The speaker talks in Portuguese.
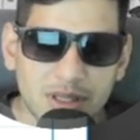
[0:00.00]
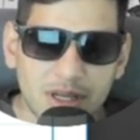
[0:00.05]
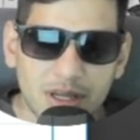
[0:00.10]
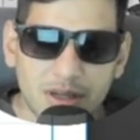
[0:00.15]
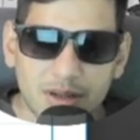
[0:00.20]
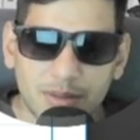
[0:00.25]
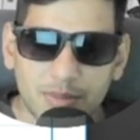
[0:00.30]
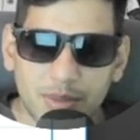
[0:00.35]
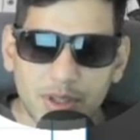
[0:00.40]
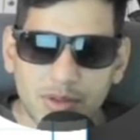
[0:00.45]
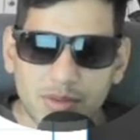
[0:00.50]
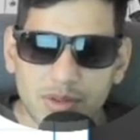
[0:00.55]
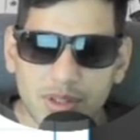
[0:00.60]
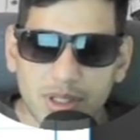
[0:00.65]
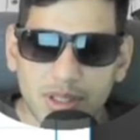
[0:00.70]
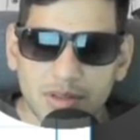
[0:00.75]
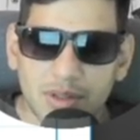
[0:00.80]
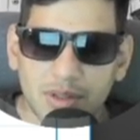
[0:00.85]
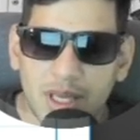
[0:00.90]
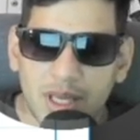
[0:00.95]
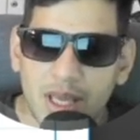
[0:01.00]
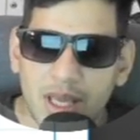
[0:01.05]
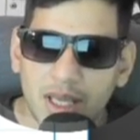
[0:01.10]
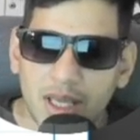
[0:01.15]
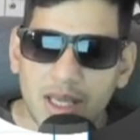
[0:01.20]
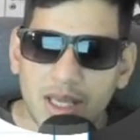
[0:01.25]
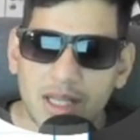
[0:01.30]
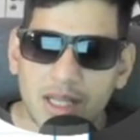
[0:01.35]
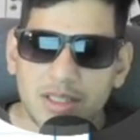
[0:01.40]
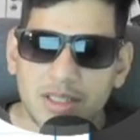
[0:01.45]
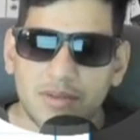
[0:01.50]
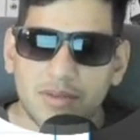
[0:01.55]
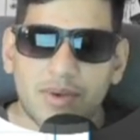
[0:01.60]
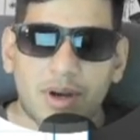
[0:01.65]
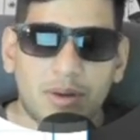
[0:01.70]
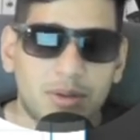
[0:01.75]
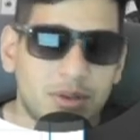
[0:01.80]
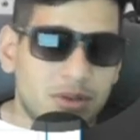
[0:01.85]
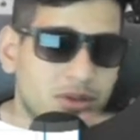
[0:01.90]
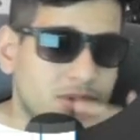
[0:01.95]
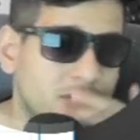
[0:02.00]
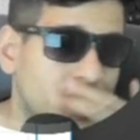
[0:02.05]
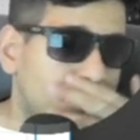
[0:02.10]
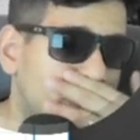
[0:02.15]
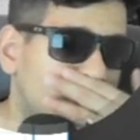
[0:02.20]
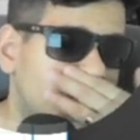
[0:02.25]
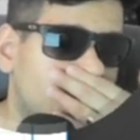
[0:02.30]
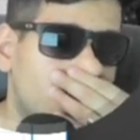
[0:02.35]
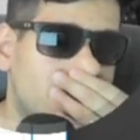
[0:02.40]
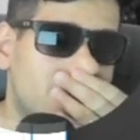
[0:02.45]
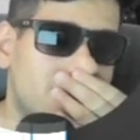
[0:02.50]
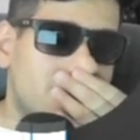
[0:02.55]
acabei usando. Quer ativar o Windows Update,